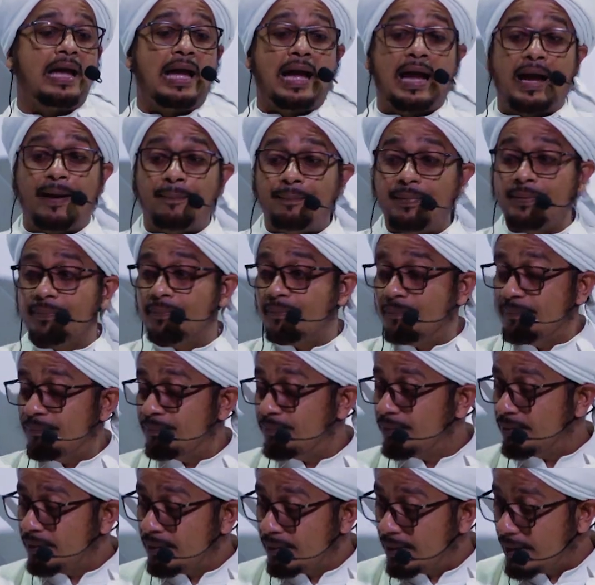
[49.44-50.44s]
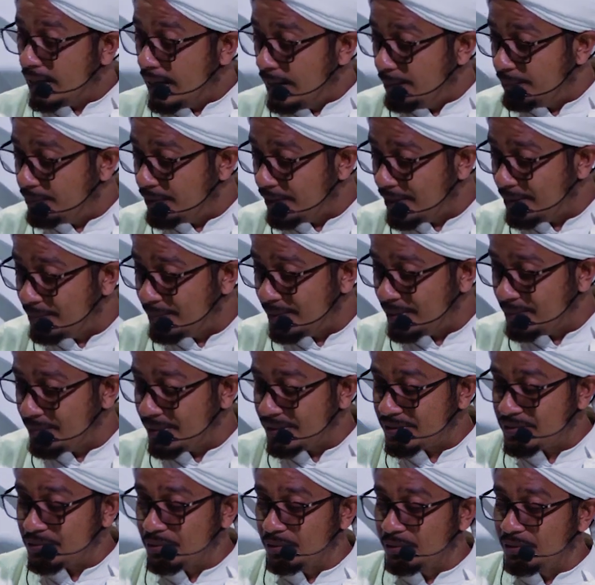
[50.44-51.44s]
Habib Abdurrahman
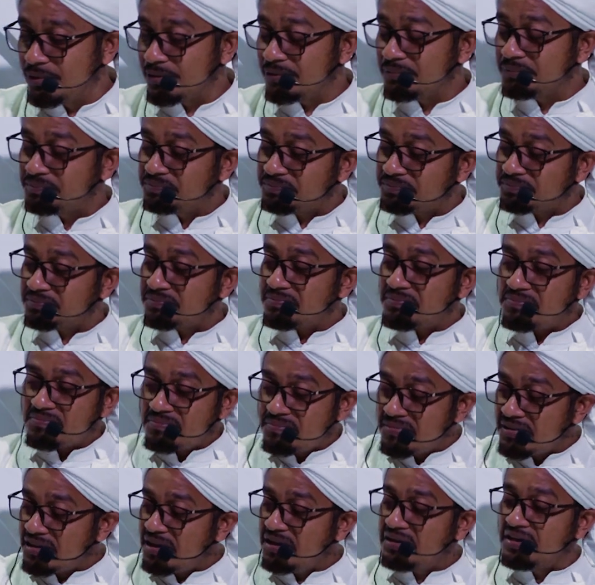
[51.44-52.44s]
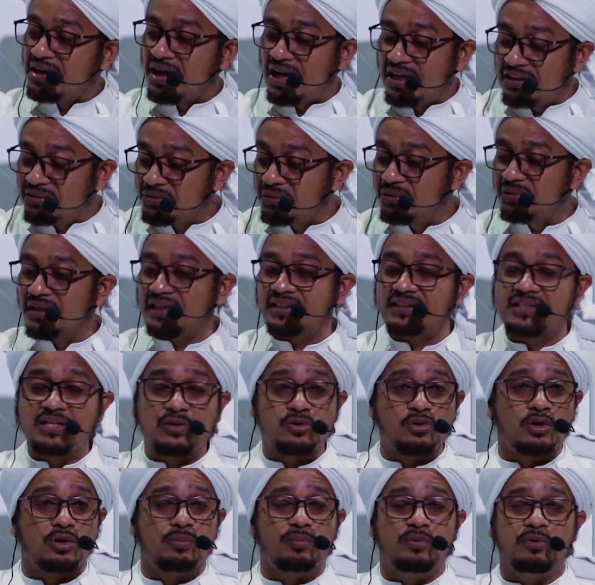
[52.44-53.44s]
Masyur dengan tongkatnya
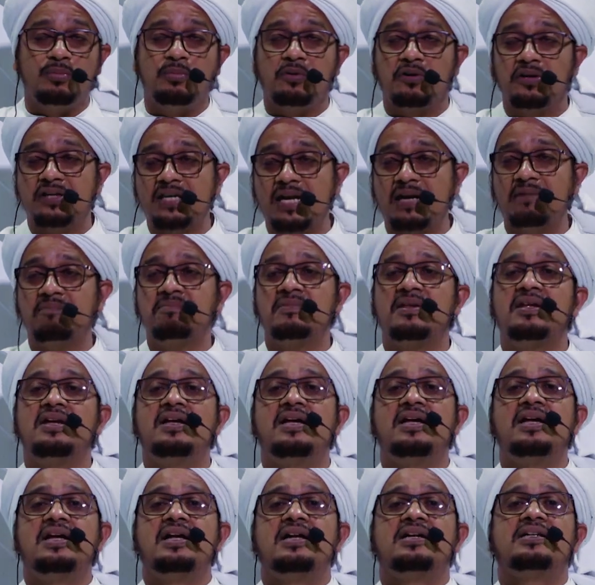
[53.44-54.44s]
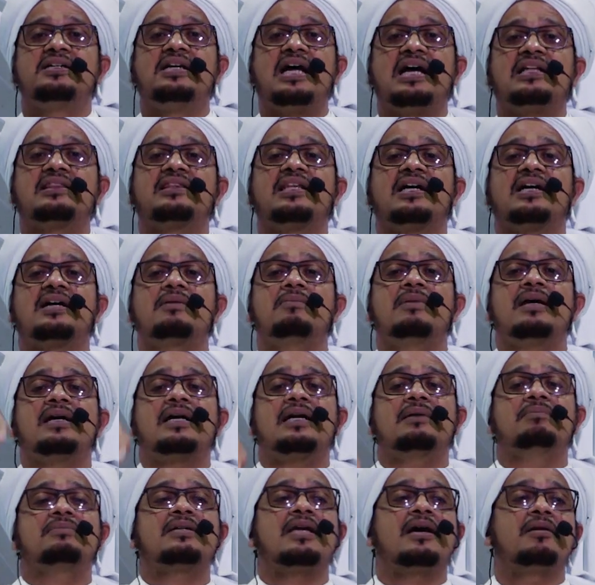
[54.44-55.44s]
Sohibul Bukhiyah datang ke
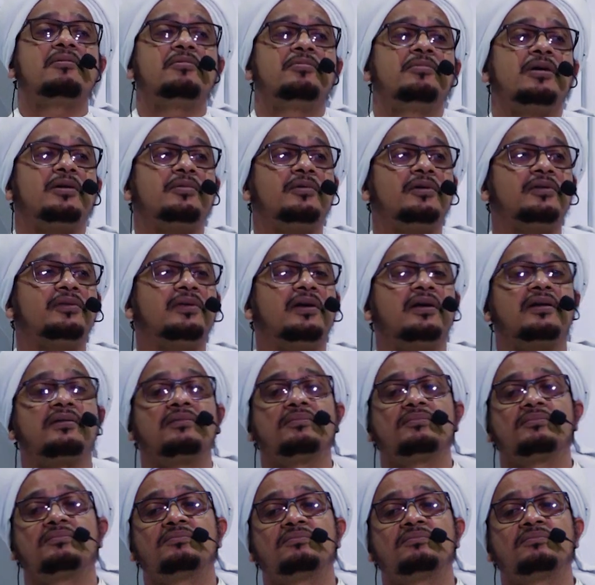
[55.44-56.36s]
makamnya Habib Umar Muhtar.